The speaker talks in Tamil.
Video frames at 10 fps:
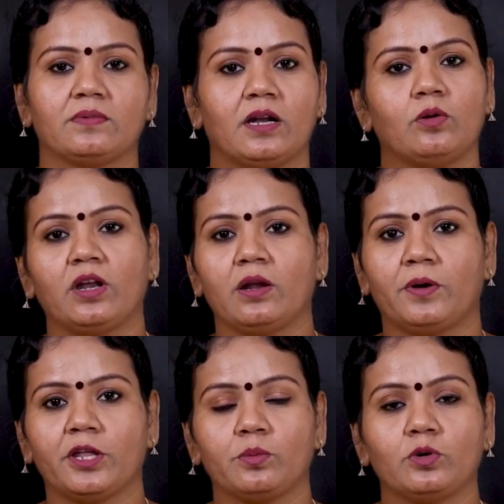கல்லூரியில்
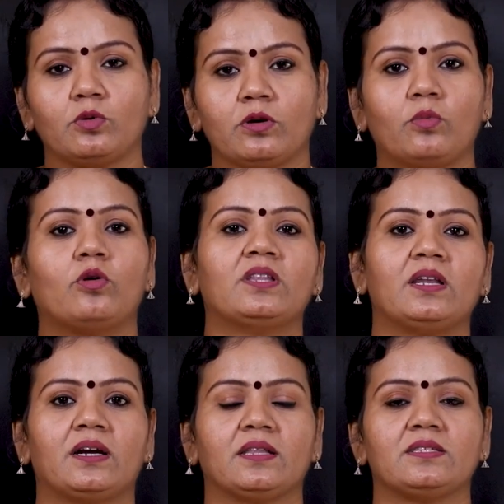படிக்கும்போது ஒரு
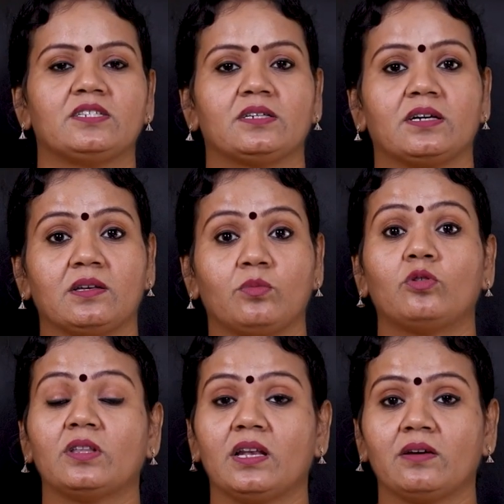மோதல் நடந்துச்சு அந்த
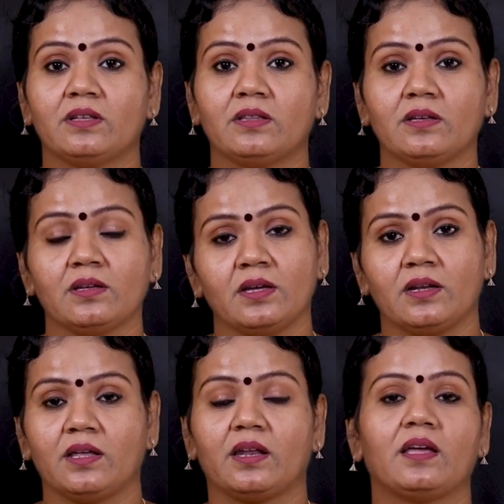மோதலில் வந்து
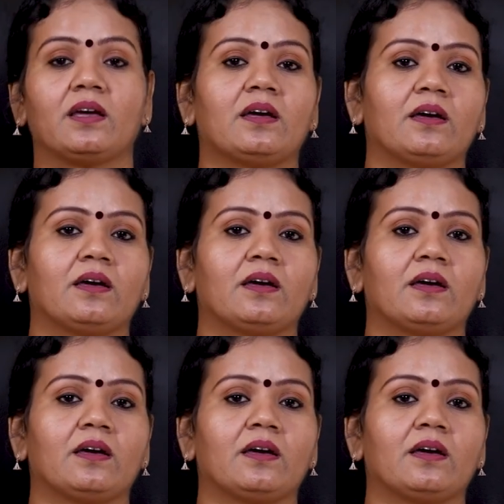நிறைய